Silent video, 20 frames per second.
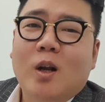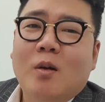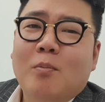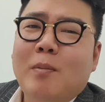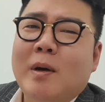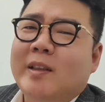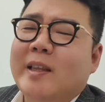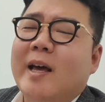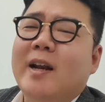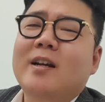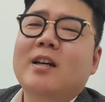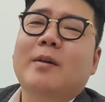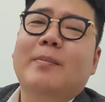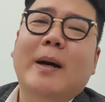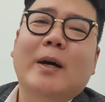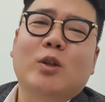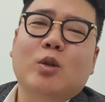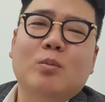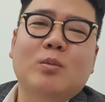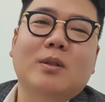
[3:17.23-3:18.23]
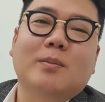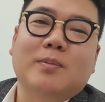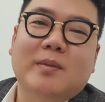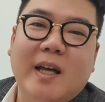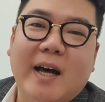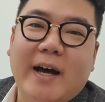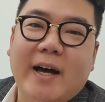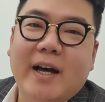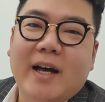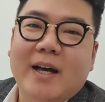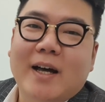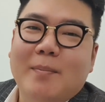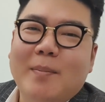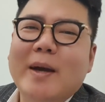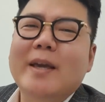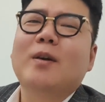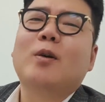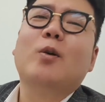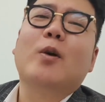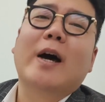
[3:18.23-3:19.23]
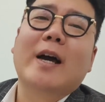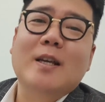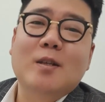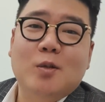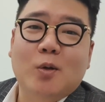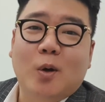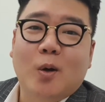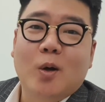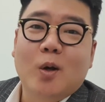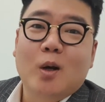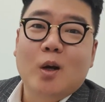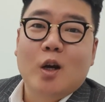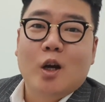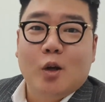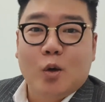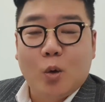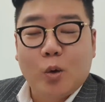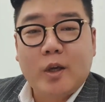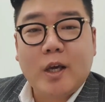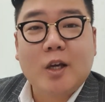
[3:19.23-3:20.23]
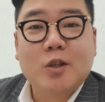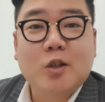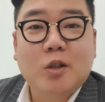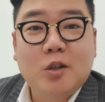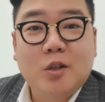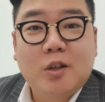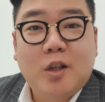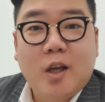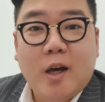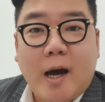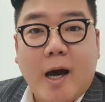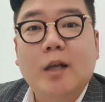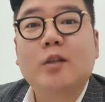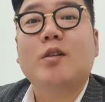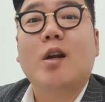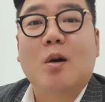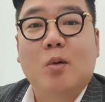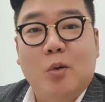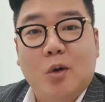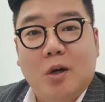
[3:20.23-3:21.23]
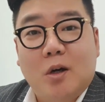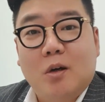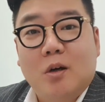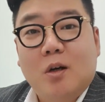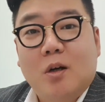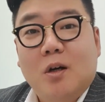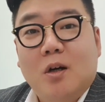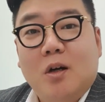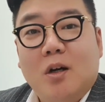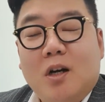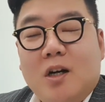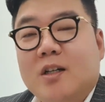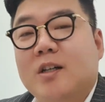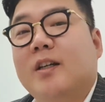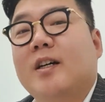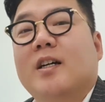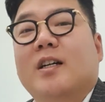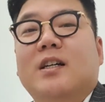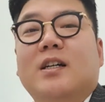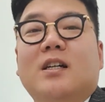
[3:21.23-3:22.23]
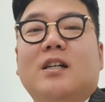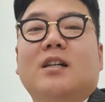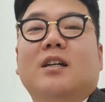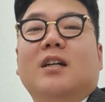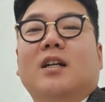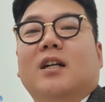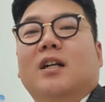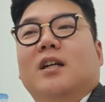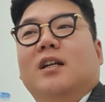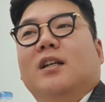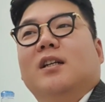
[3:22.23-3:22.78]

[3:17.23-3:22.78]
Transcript: 마 다른 거 봐도 뭐 없다 마 이걸 하이소 이렇게 하셨는데 하더라고요 그러니까 그